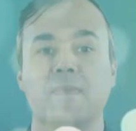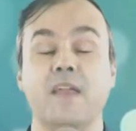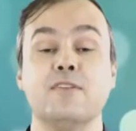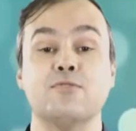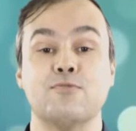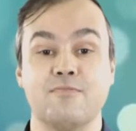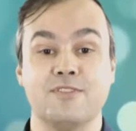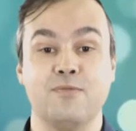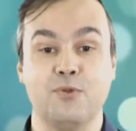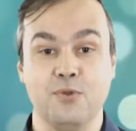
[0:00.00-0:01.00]
Isso,
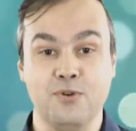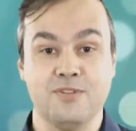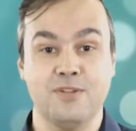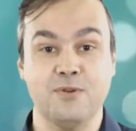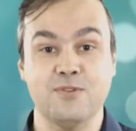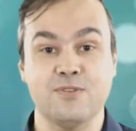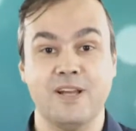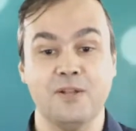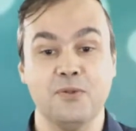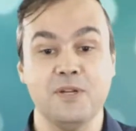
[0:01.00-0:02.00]
já voltou? Já trouxe os
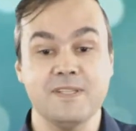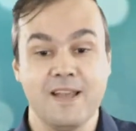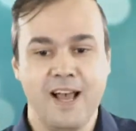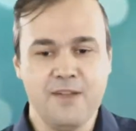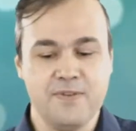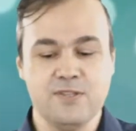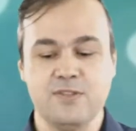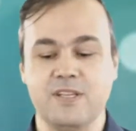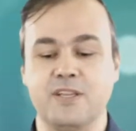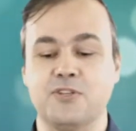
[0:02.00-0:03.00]
canetões? Aí faz o
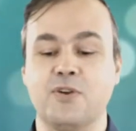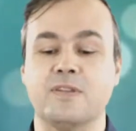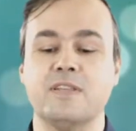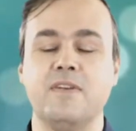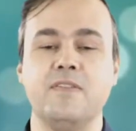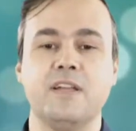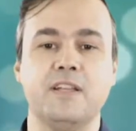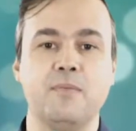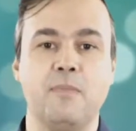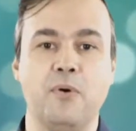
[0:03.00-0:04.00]
seguinte, ó, você vai ver que
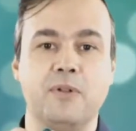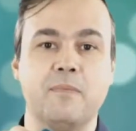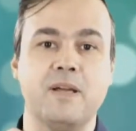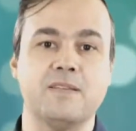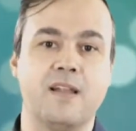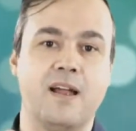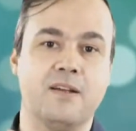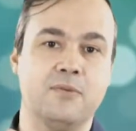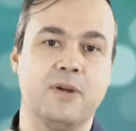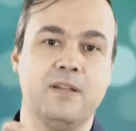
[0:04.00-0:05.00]
tem uma ponta mais
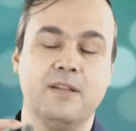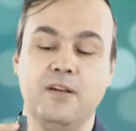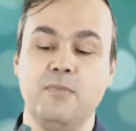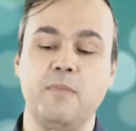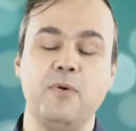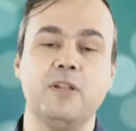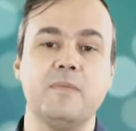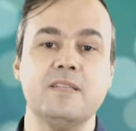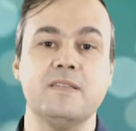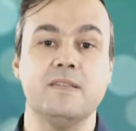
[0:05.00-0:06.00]
larga do canetão e uma ponta
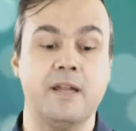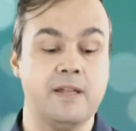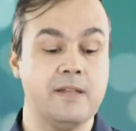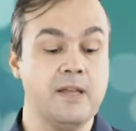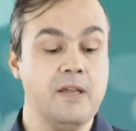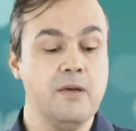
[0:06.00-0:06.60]
mais estreita.